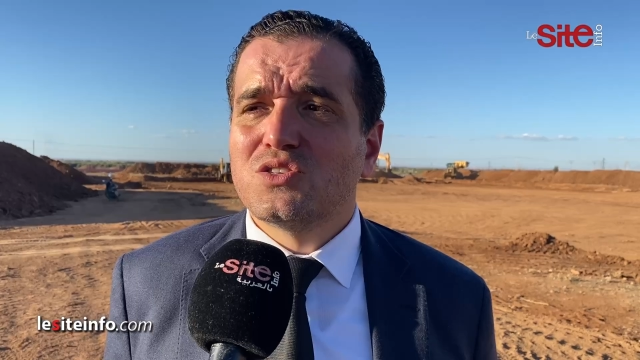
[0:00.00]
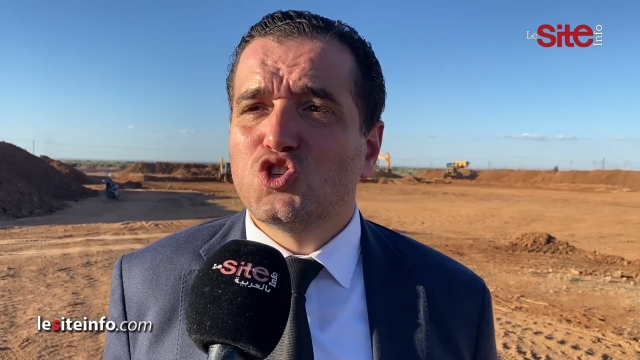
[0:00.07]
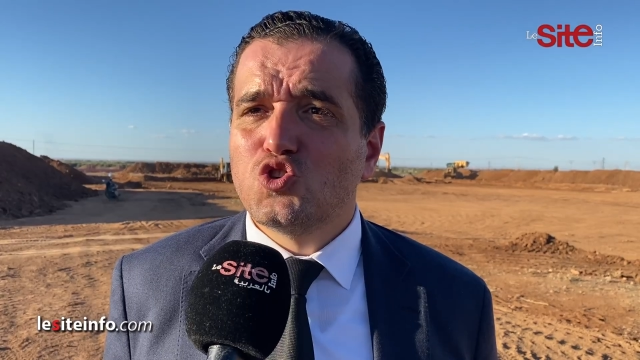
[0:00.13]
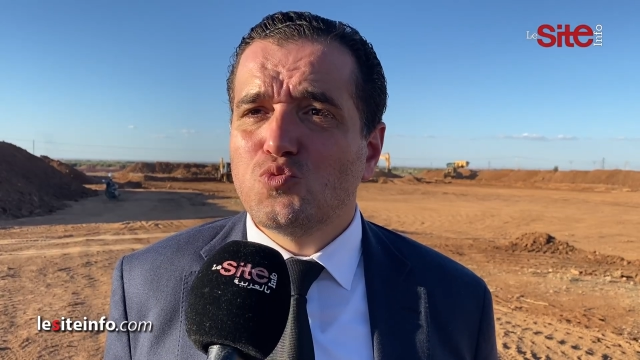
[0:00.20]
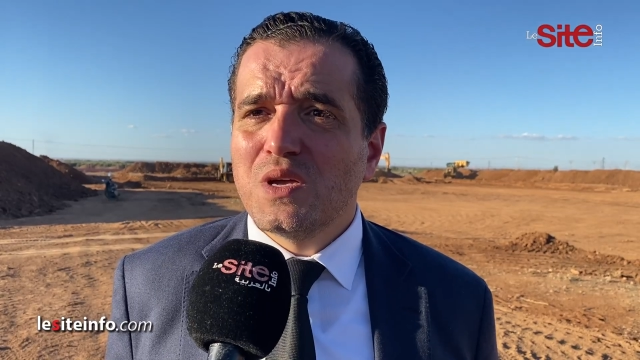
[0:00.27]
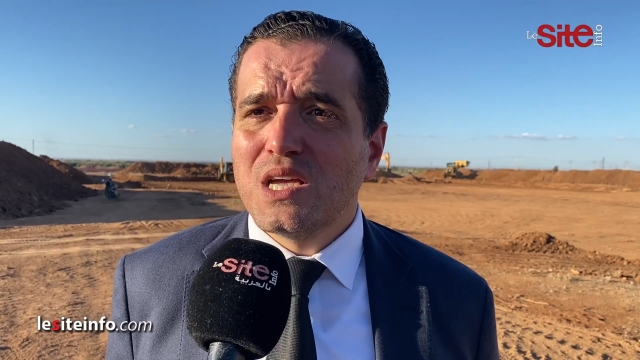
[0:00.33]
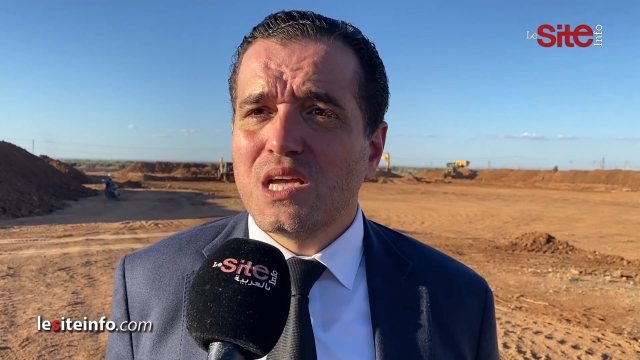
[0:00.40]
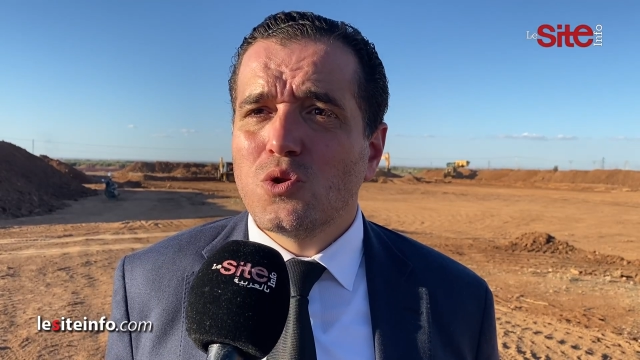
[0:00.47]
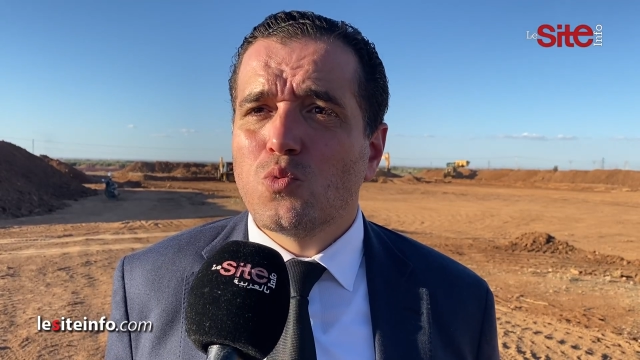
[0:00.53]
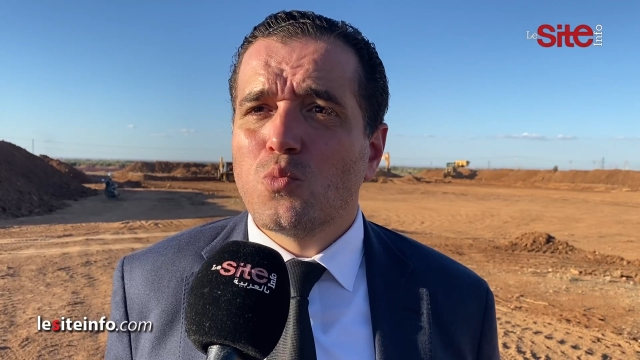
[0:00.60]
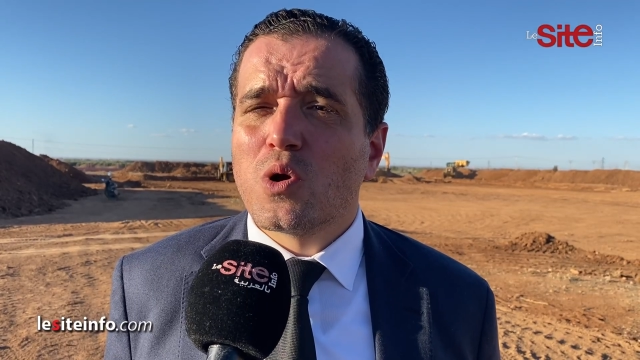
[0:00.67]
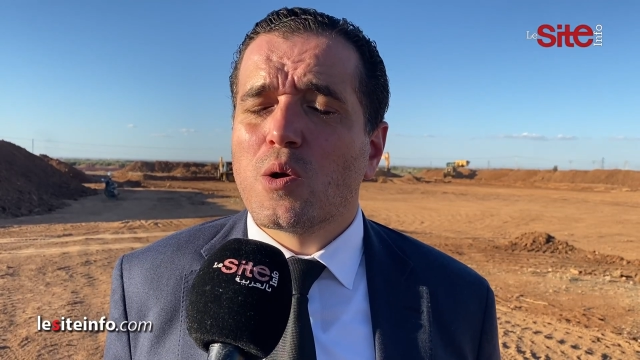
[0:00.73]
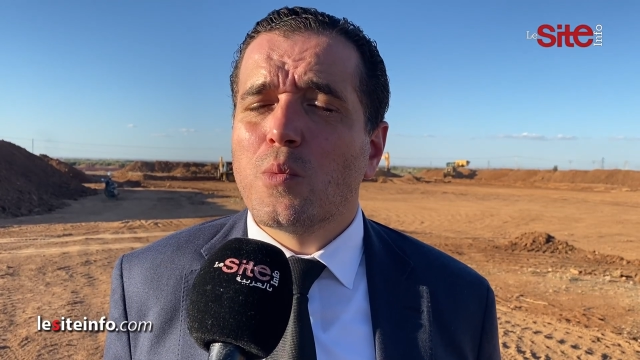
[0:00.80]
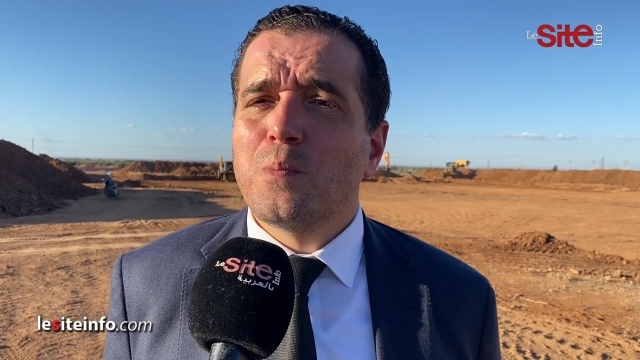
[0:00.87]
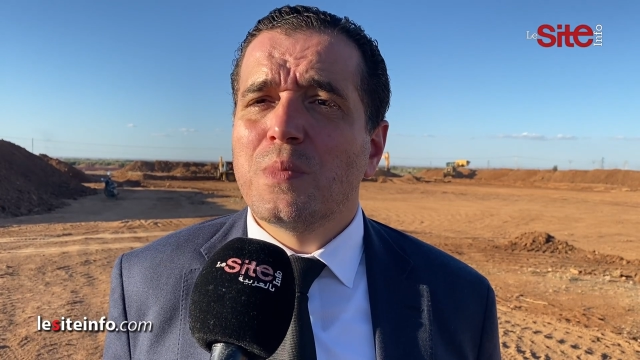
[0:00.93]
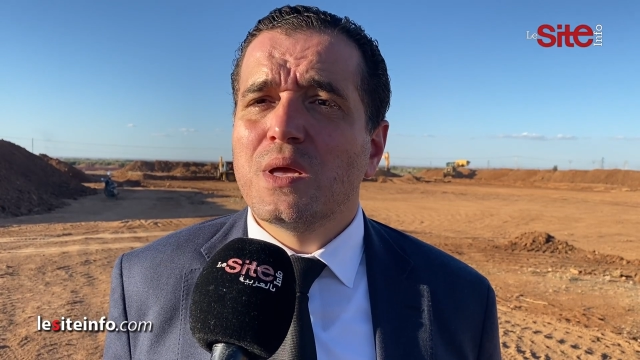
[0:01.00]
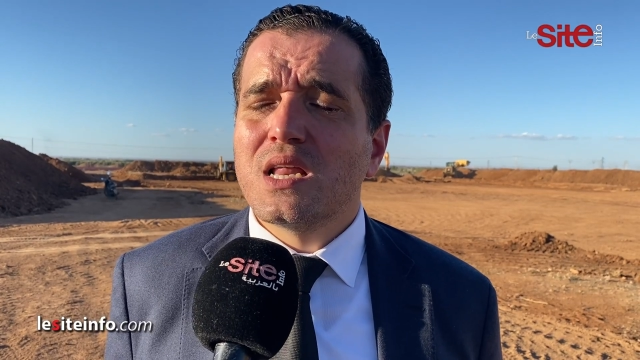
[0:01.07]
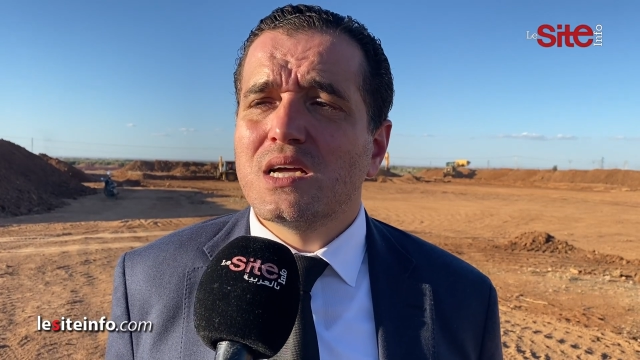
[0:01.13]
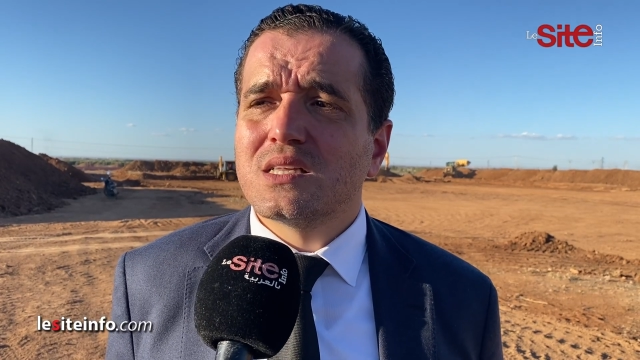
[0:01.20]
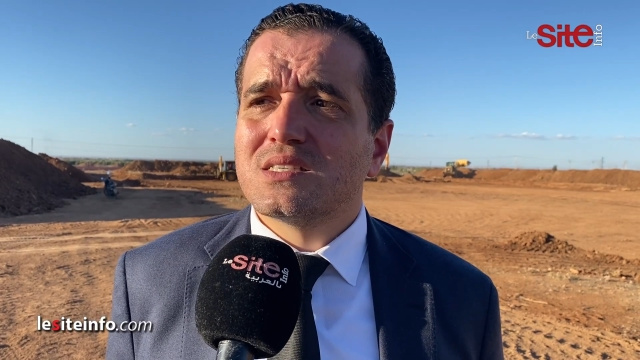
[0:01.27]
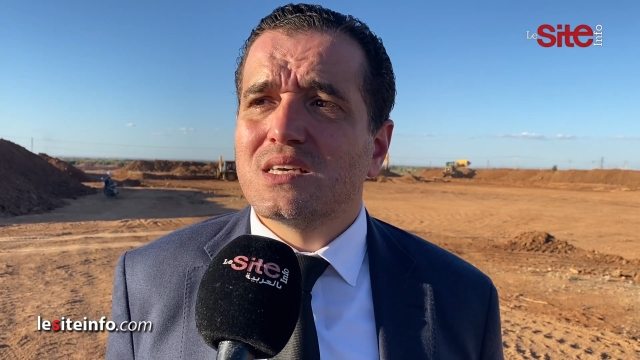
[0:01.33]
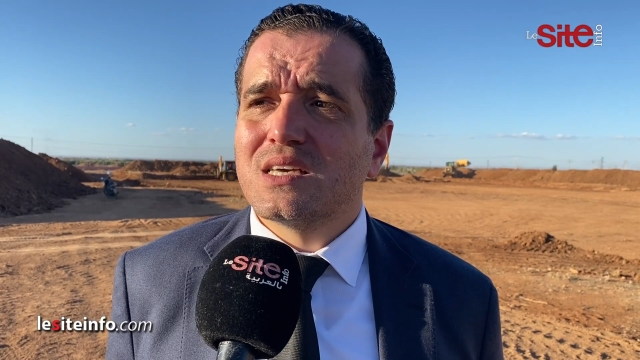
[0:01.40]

تجميل ومكملات